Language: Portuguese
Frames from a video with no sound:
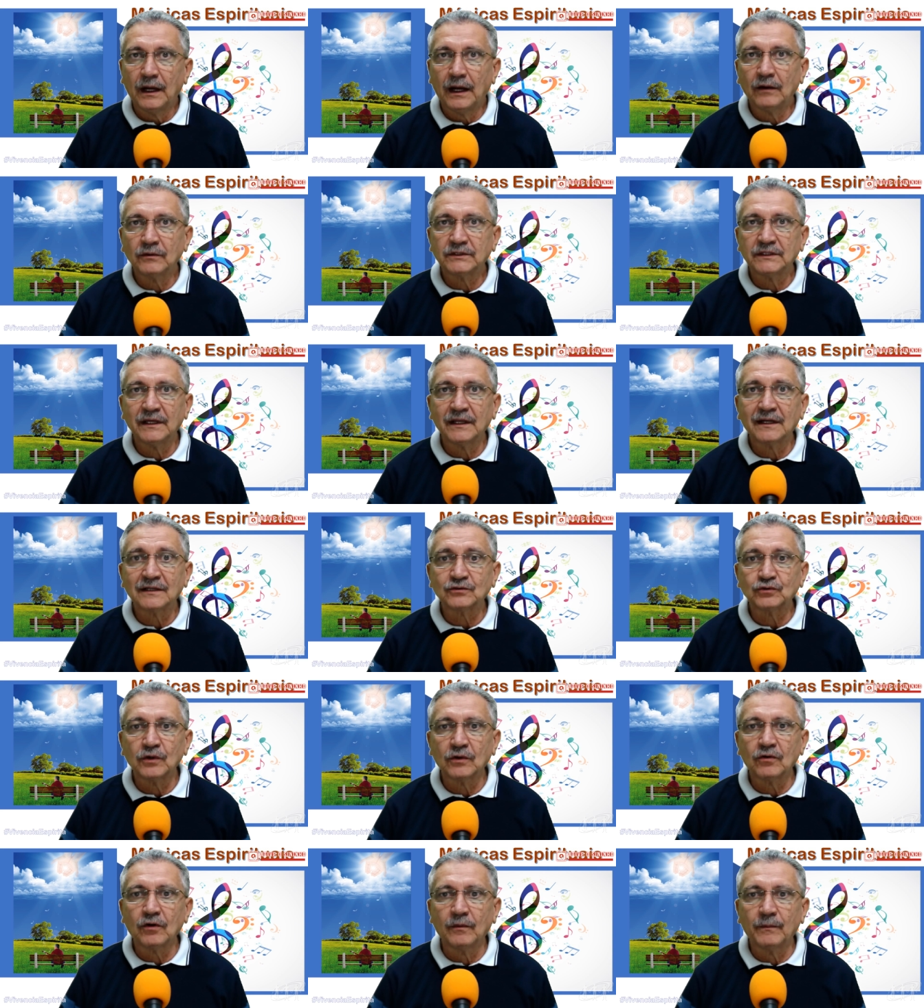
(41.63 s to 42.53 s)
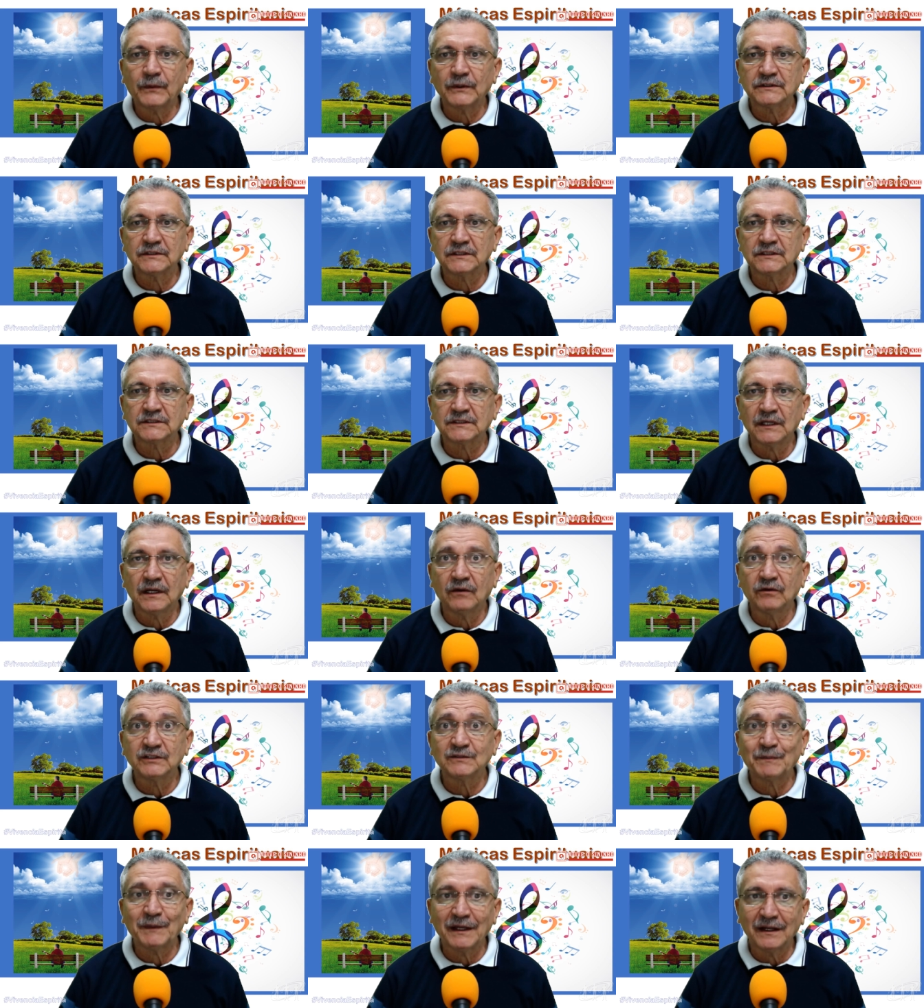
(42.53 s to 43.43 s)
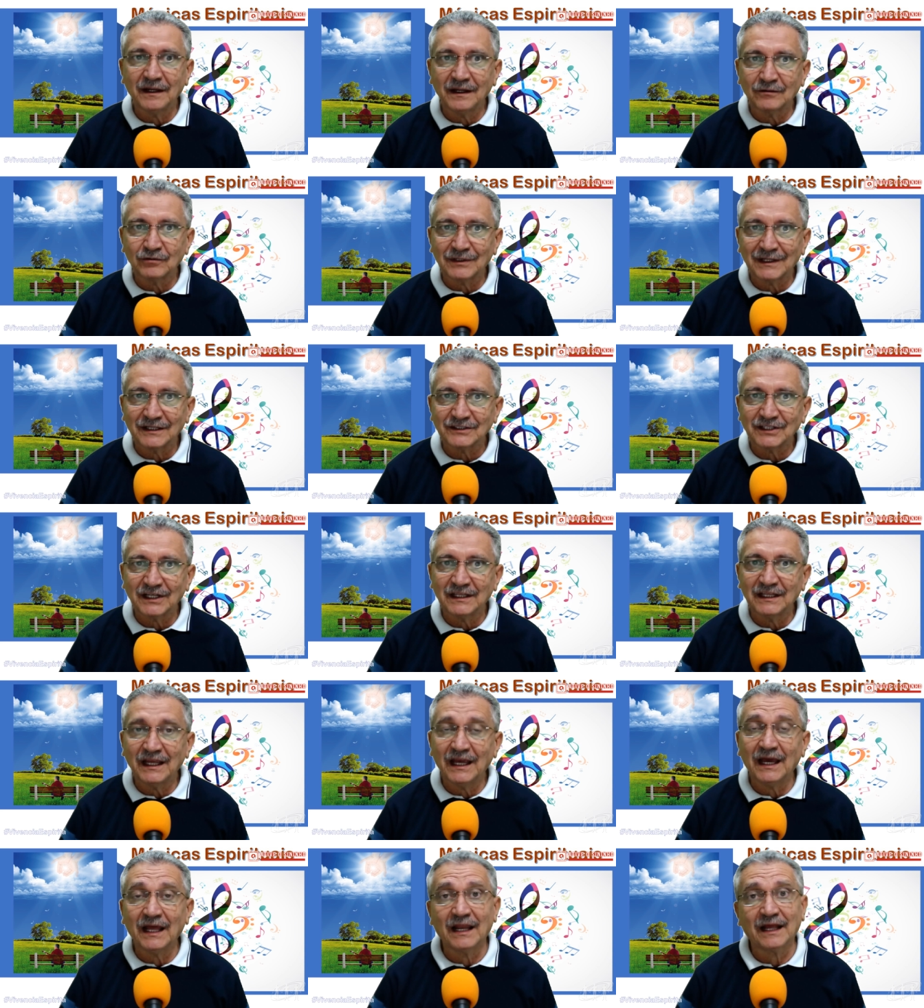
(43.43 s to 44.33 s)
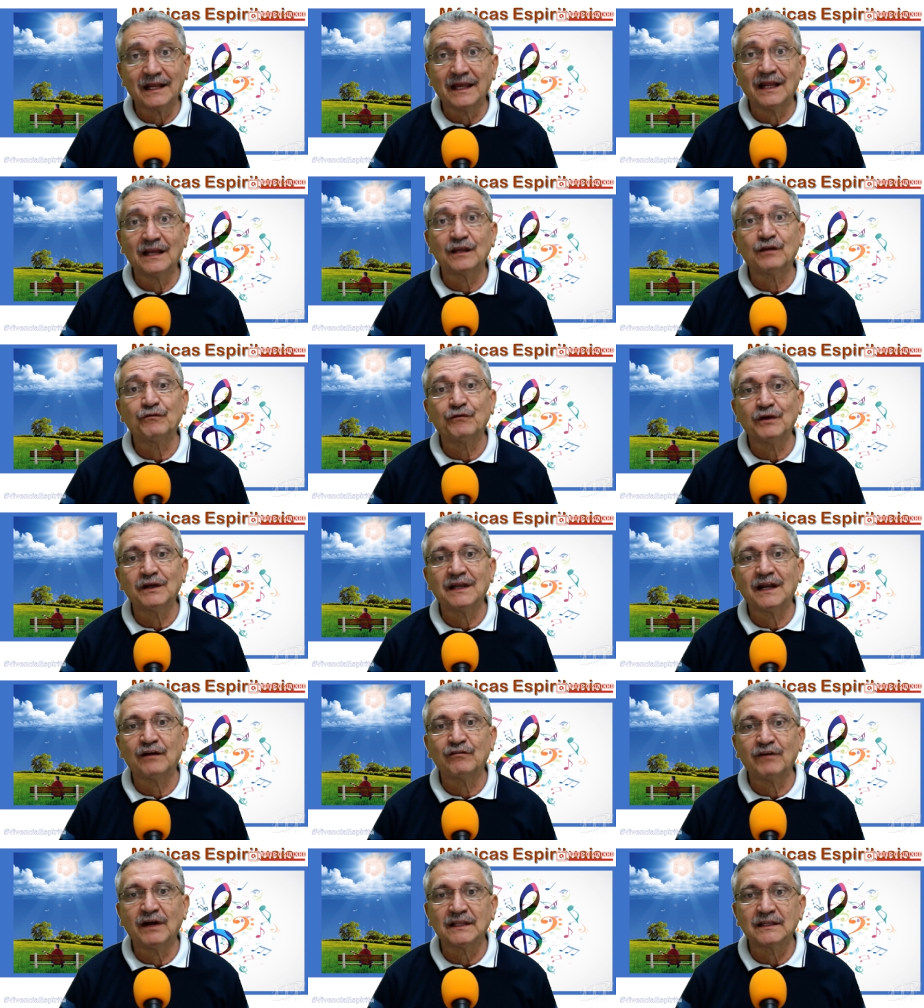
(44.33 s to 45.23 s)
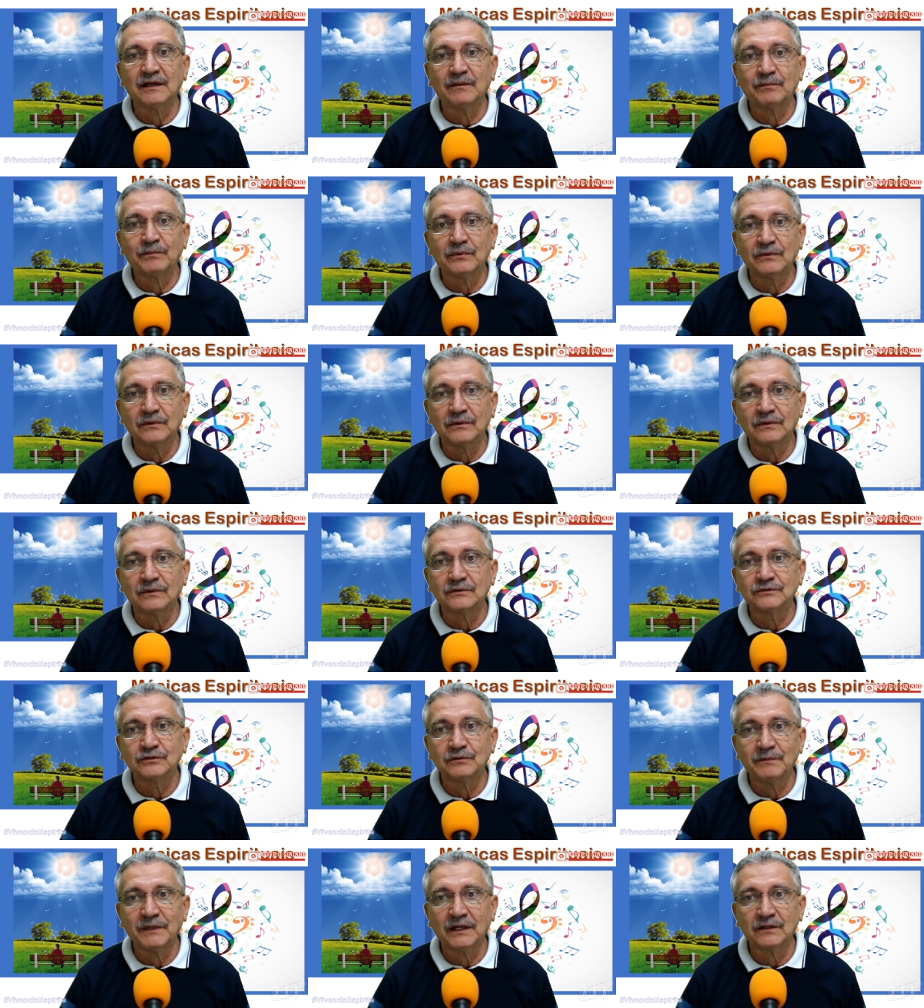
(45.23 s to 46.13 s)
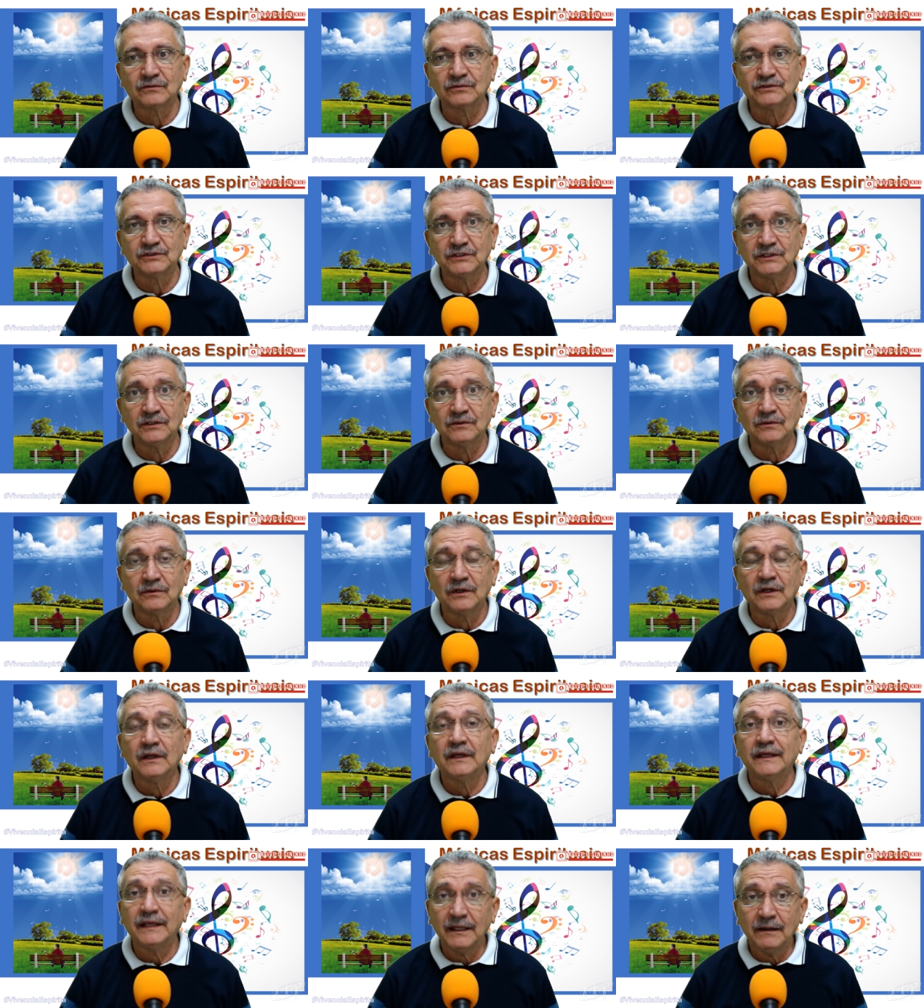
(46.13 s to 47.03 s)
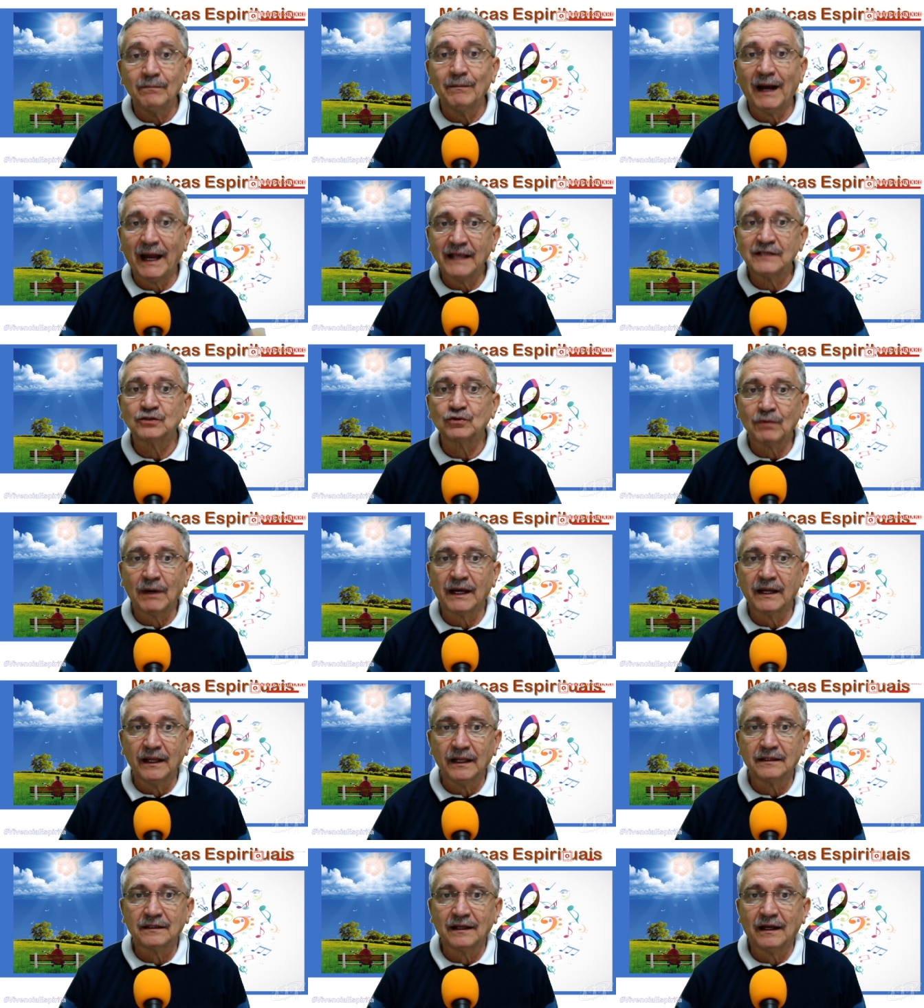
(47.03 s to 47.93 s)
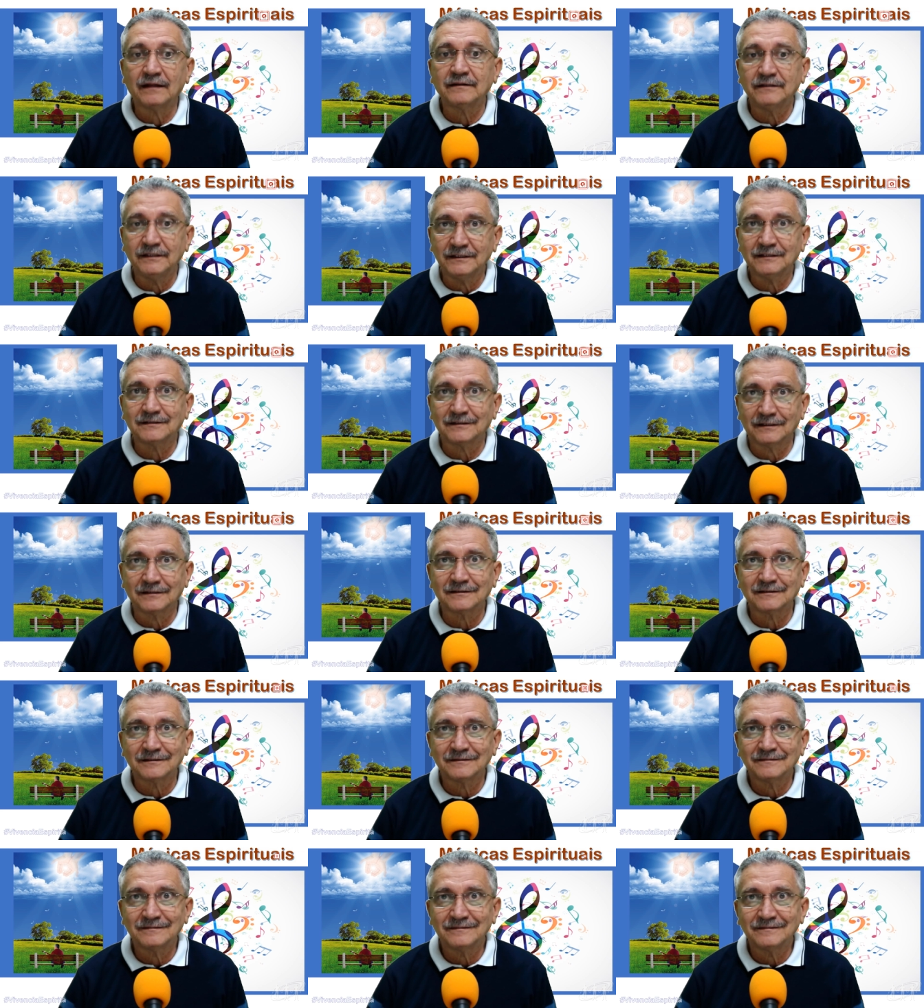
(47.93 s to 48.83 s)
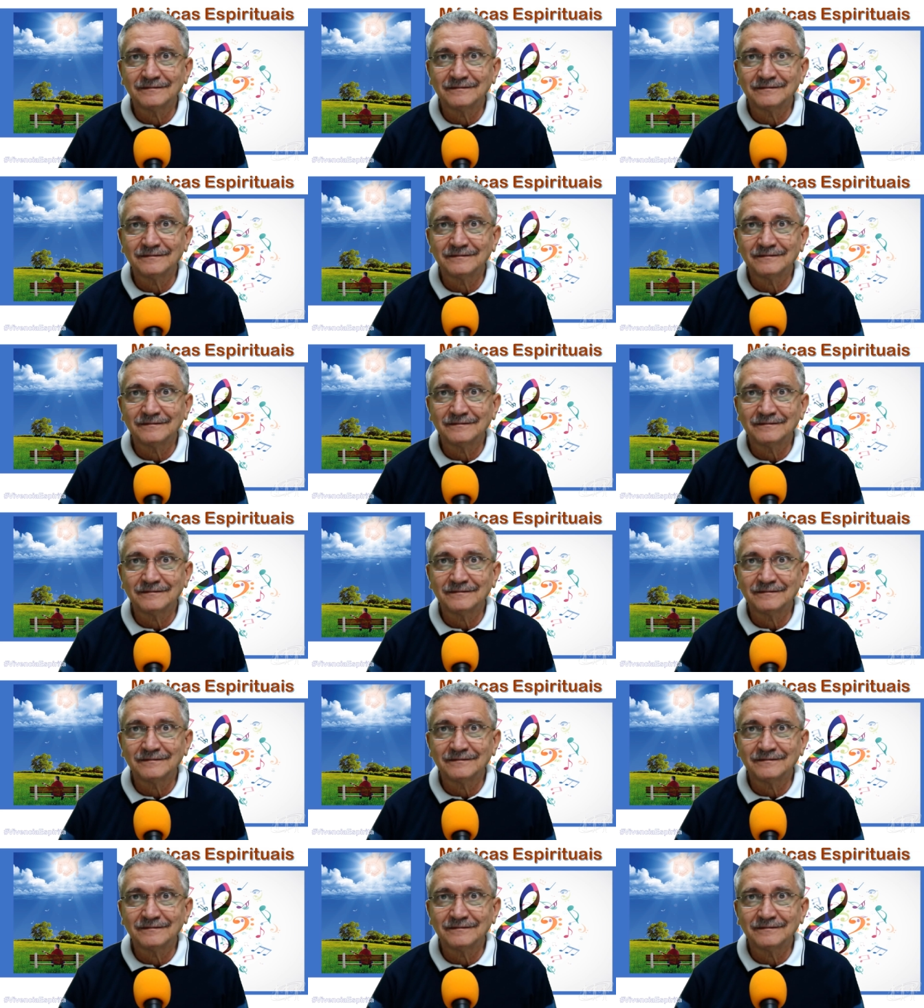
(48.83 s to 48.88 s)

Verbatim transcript: ao ter a sua composição Esperando na Janela, aquela que foi gravada por Gilberto Gil e mais 40 artistas,